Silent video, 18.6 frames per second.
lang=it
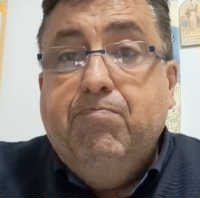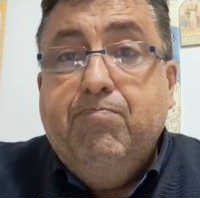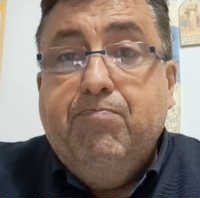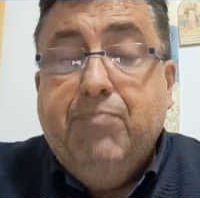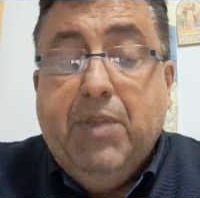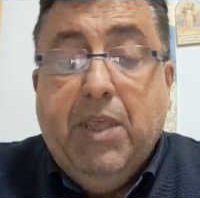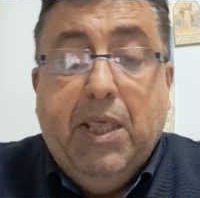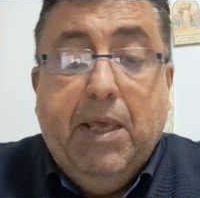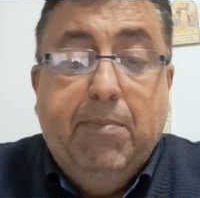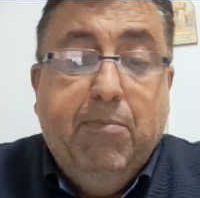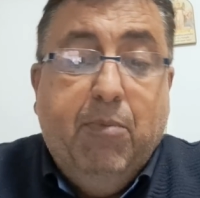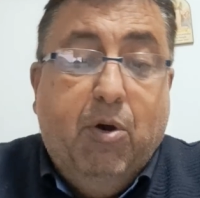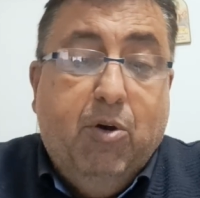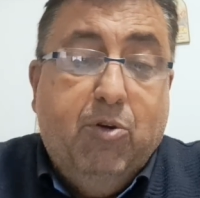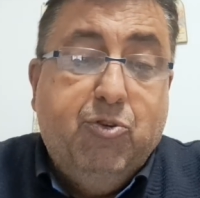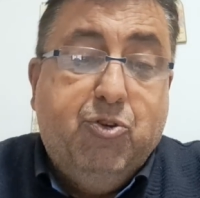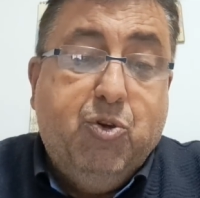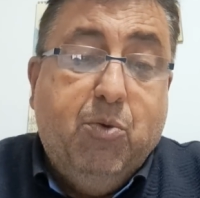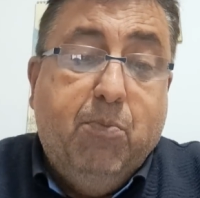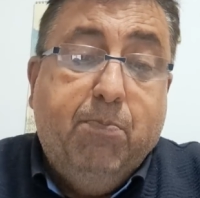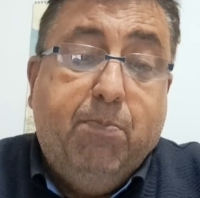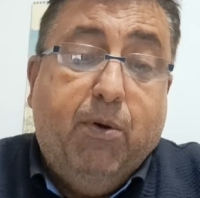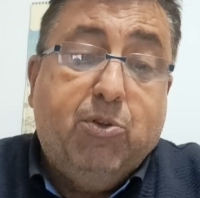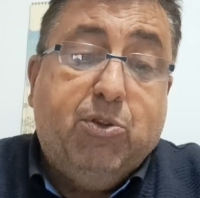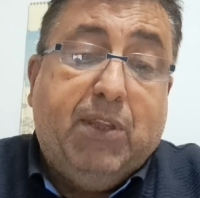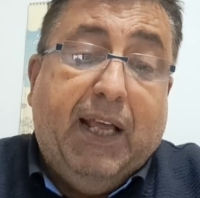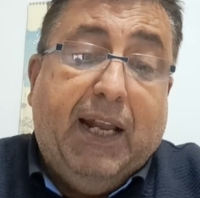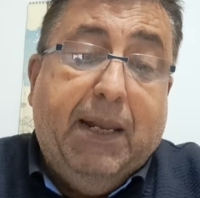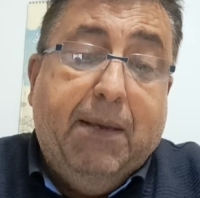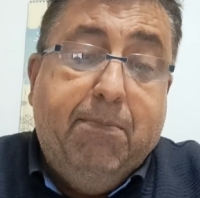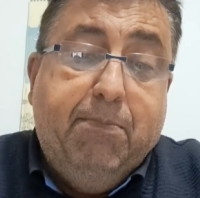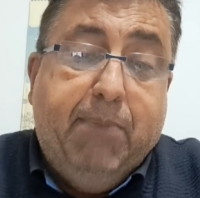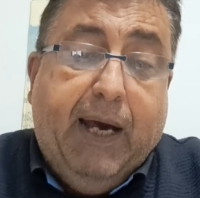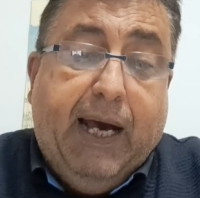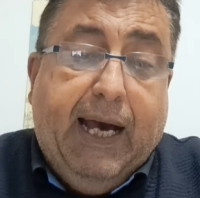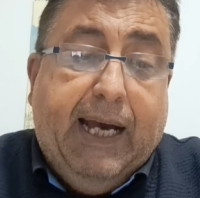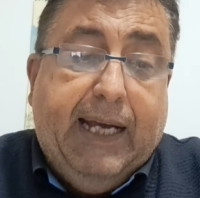diremmo oggi un po'
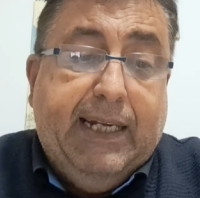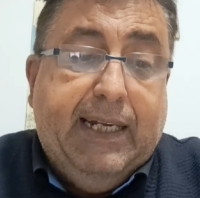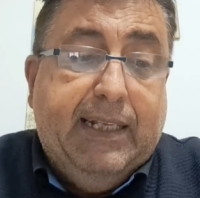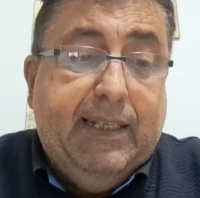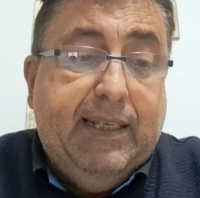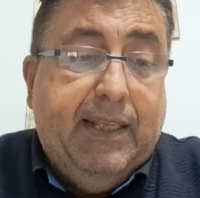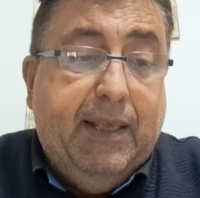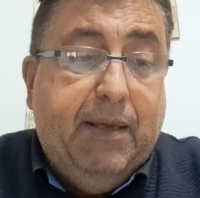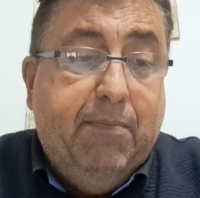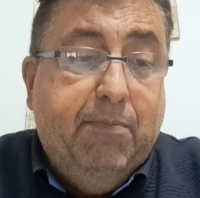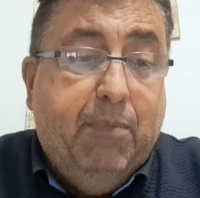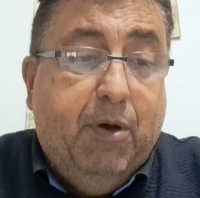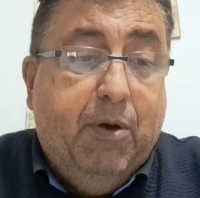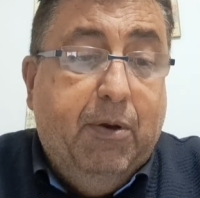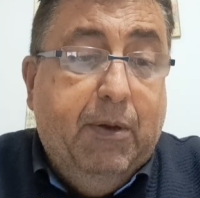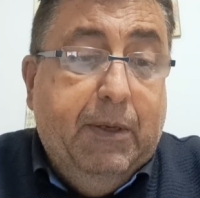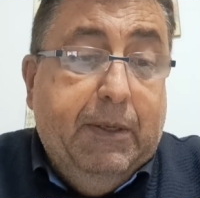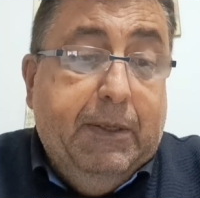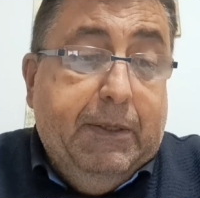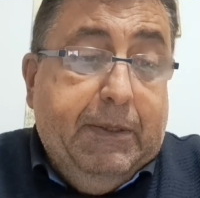talebana, diremmo